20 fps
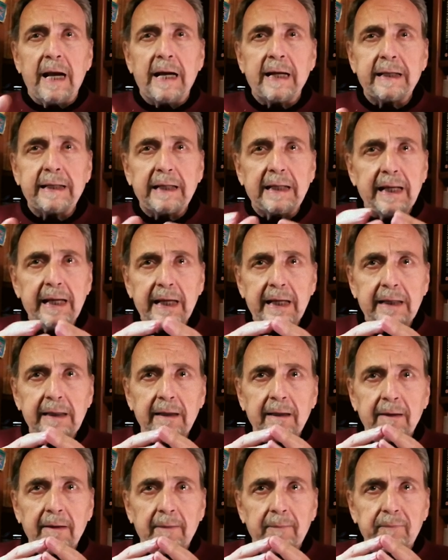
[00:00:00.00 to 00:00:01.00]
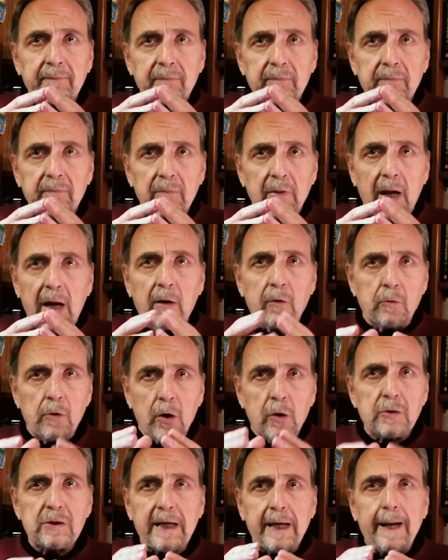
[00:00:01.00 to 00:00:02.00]
anche lei ha un
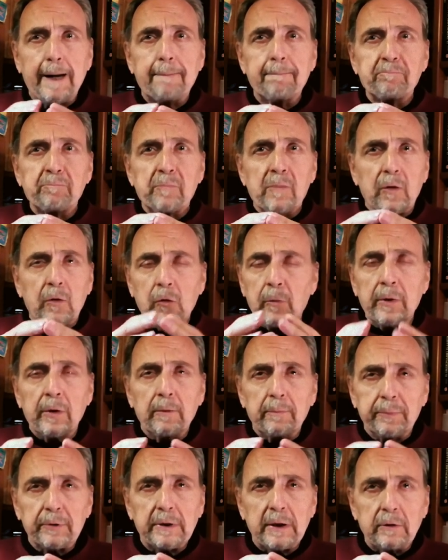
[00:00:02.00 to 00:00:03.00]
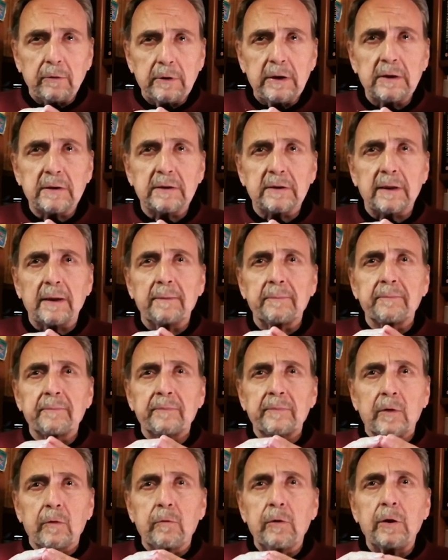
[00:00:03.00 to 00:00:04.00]
Oscar come non protagonista.
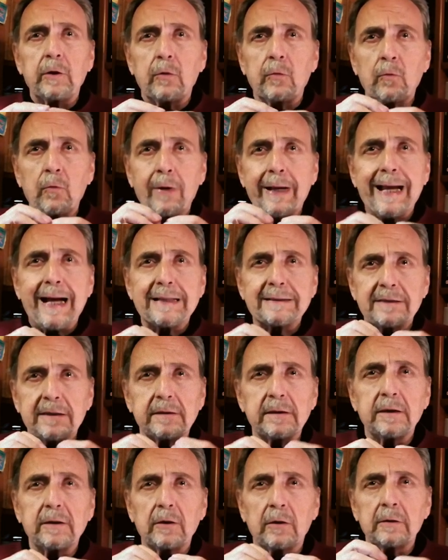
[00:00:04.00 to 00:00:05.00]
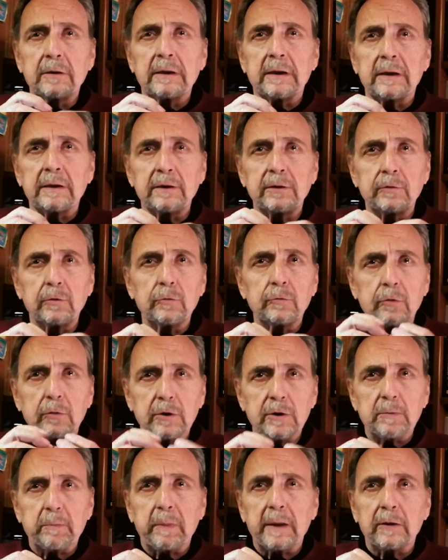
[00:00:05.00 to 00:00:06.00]
Quindi un cast di donne di tutto
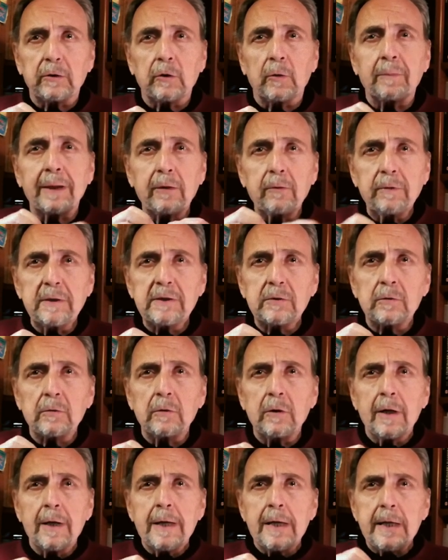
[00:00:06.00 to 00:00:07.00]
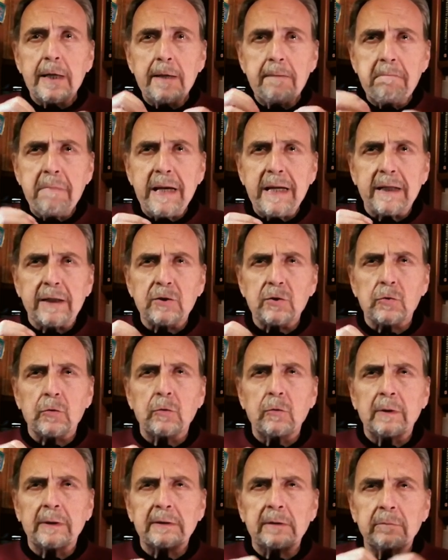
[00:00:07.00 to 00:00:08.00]
rispetto, ma questo immerso
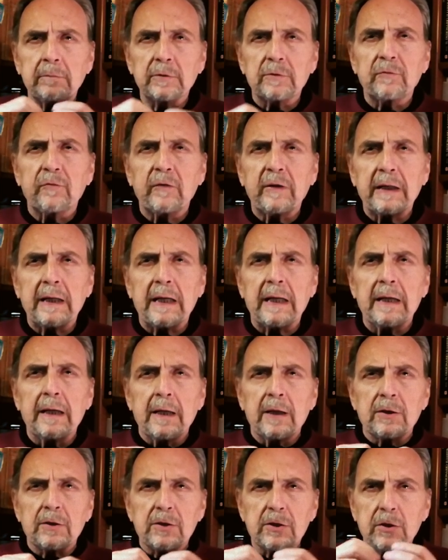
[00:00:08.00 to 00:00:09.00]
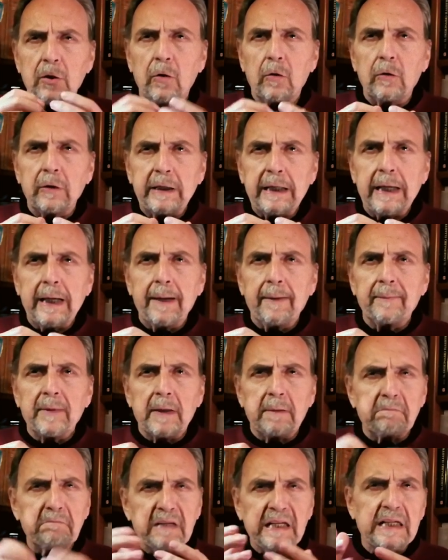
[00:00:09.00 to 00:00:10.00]
in un'atmosfera storica,
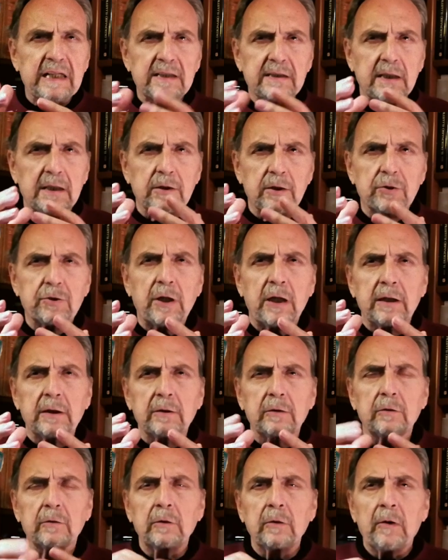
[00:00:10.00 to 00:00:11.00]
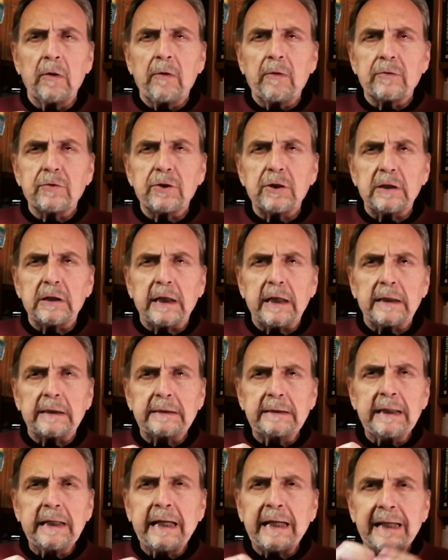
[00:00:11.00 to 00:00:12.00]
1700 circa,
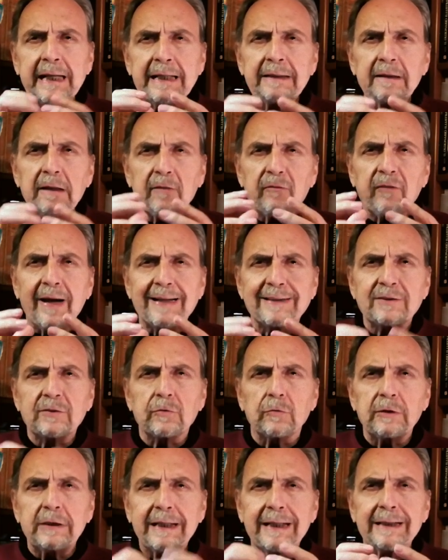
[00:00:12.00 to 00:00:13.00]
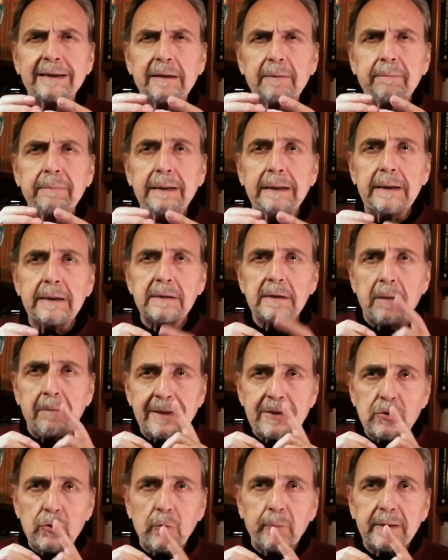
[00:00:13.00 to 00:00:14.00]
di grande fasto, di grande bellezza,
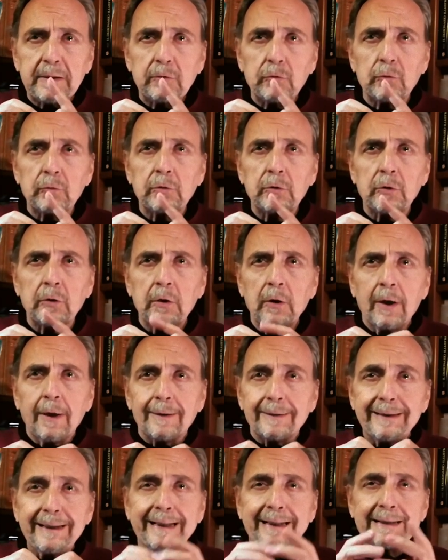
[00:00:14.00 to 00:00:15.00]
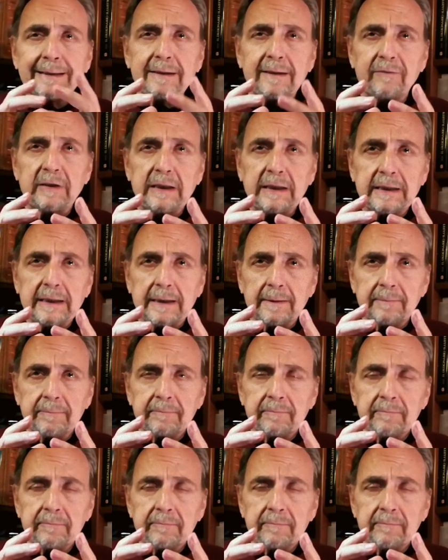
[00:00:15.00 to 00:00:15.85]
ma soprattutto di grande verità.